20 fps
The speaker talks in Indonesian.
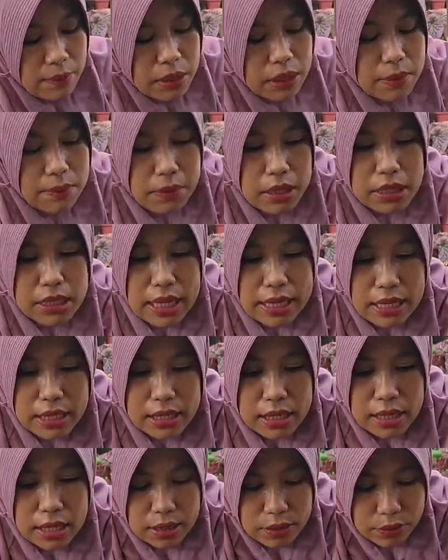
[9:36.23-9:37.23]
teman-teman saya
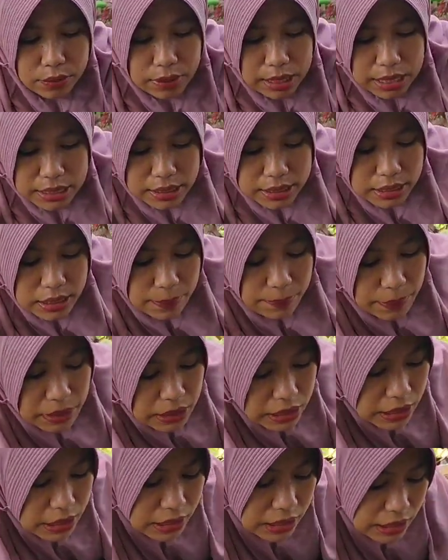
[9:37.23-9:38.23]
selalu kasih
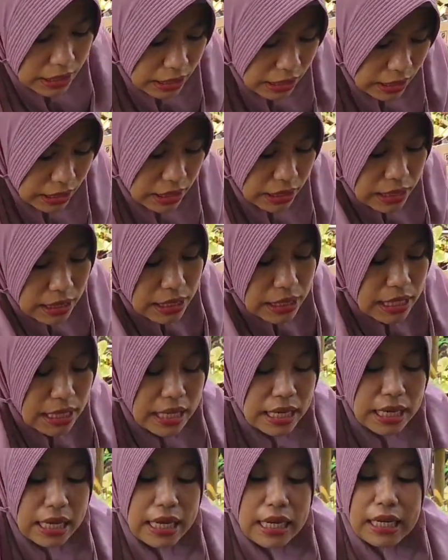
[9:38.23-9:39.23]
seperti ini
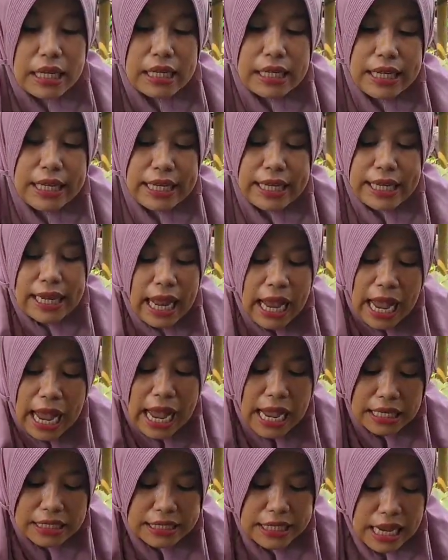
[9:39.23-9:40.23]
ini
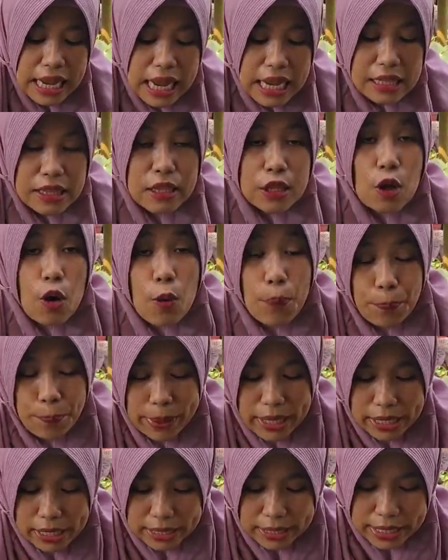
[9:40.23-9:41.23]
hanya
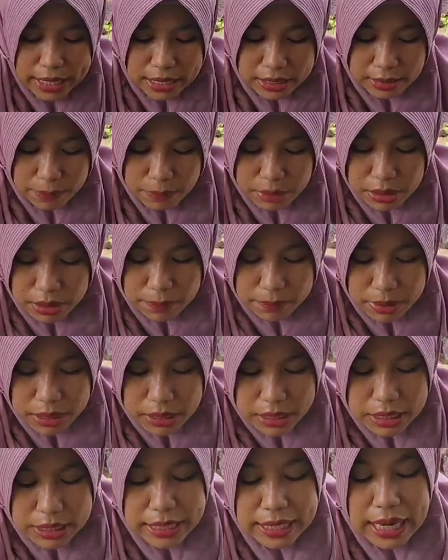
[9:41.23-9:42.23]
topping ya
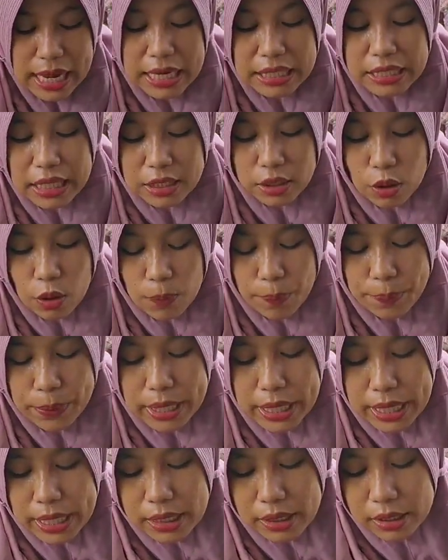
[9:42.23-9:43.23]
teman-teman ini hanya
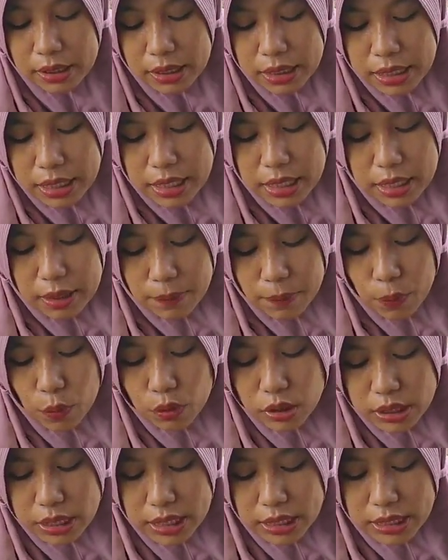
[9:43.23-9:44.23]
topping
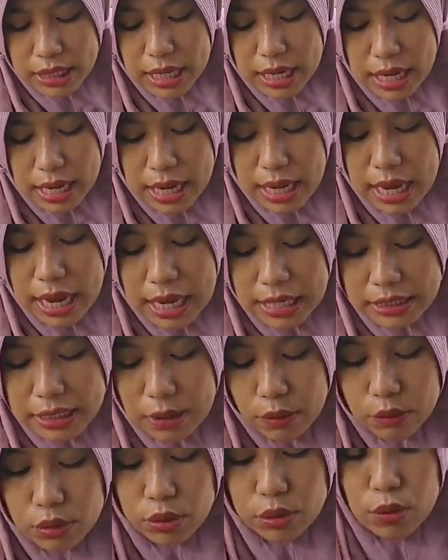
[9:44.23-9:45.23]
fungsinya
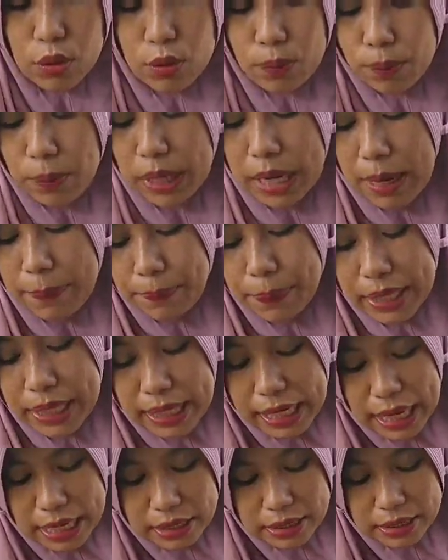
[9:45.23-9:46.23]
hanya untuk
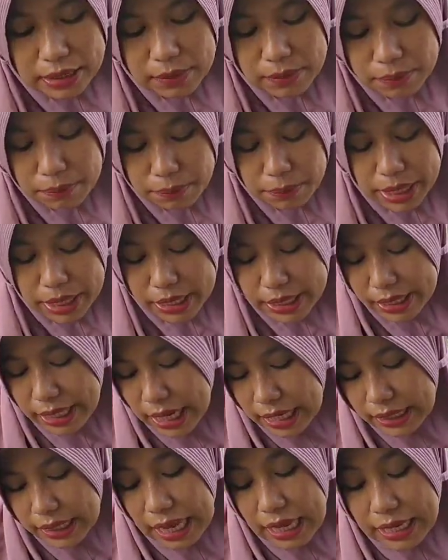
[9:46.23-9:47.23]
merapihkan
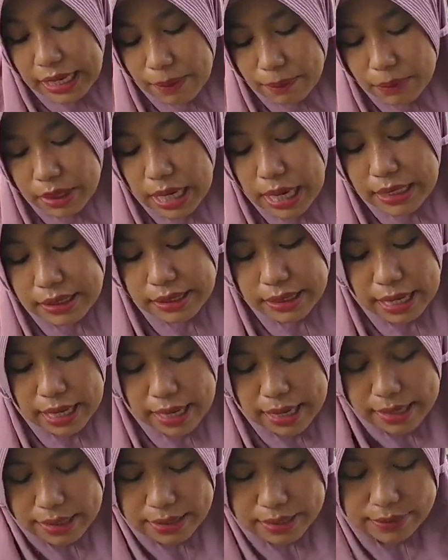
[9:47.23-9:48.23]
media tanamnya aja